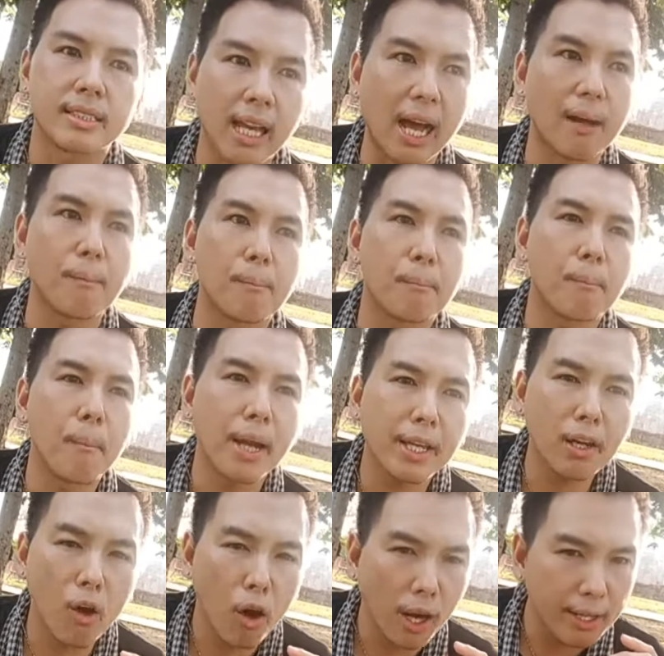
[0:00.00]
จะไม่
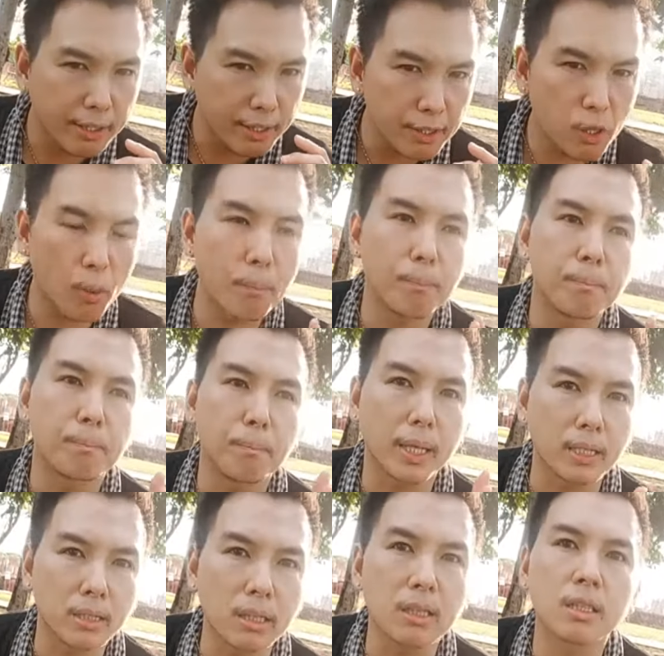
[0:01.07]
ค่อยนิยม
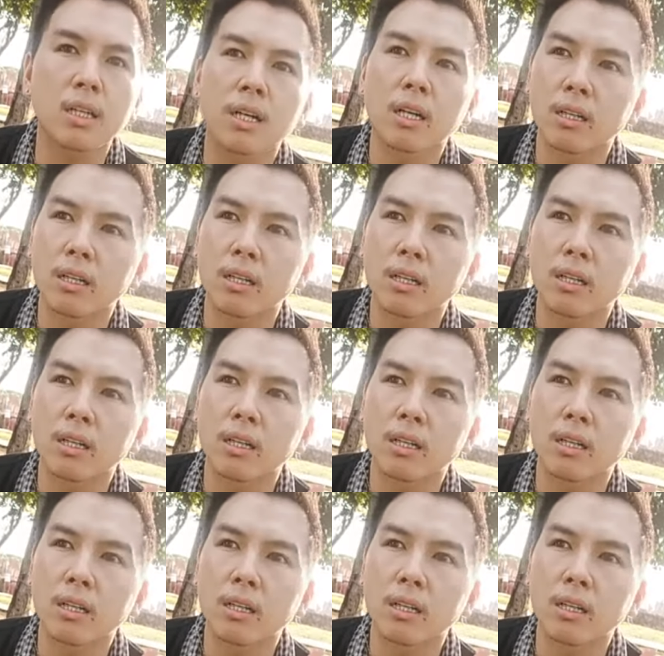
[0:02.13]
บันทึก